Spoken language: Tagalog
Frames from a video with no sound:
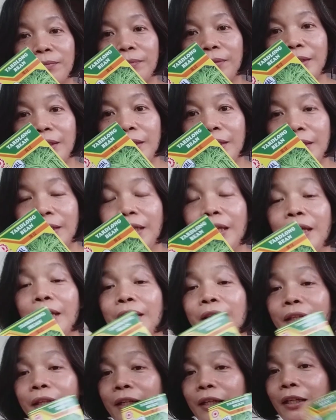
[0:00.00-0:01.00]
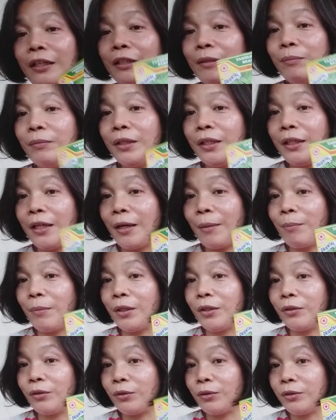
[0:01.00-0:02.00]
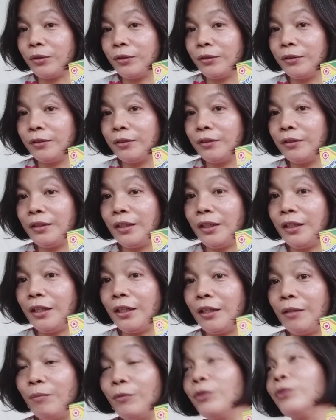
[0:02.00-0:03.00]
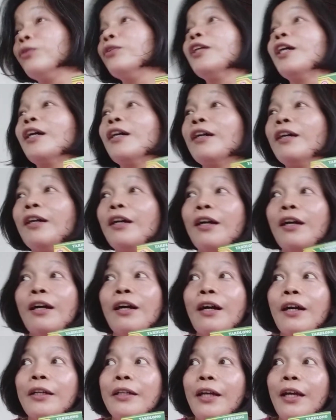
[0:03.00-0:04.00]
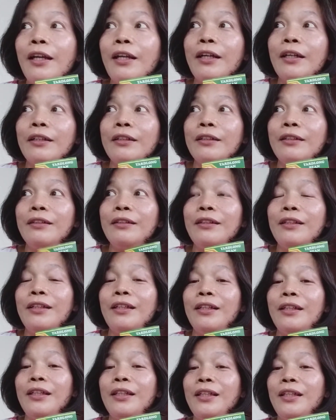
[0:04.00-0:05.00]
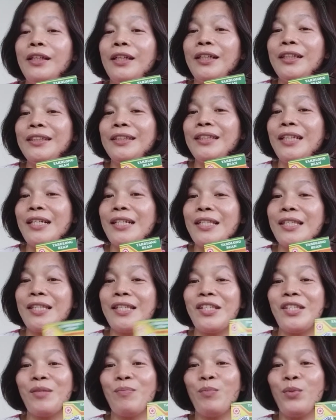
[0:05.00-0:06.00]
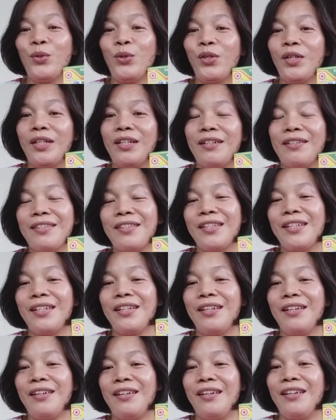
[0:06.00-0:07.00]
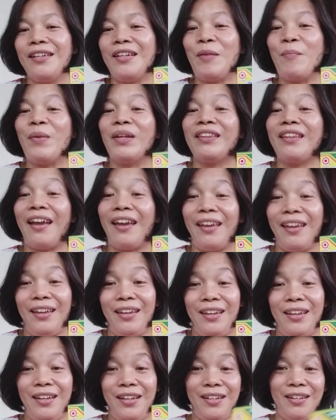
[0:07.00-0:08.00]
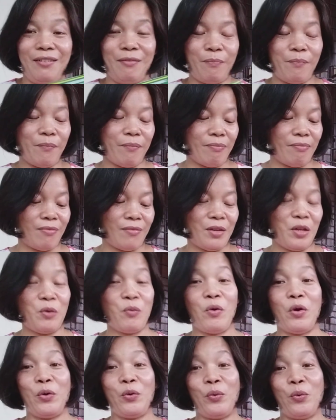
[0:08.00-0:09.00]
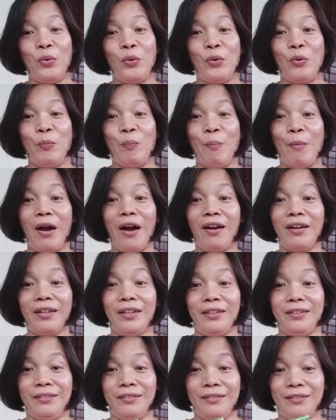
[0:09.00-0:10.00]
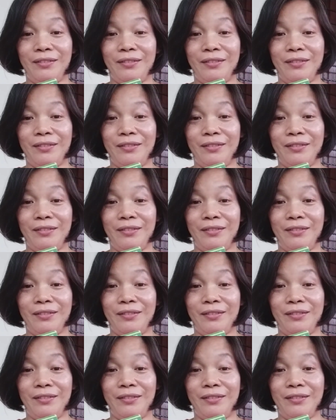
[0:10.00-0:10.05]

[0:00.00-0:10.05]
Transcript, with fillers: Ayan. Tinanim na namin to. Tinanim ko na. Kaya lang hindi nag-successful kasi namatay. Eh. Iwan ko kung bakit.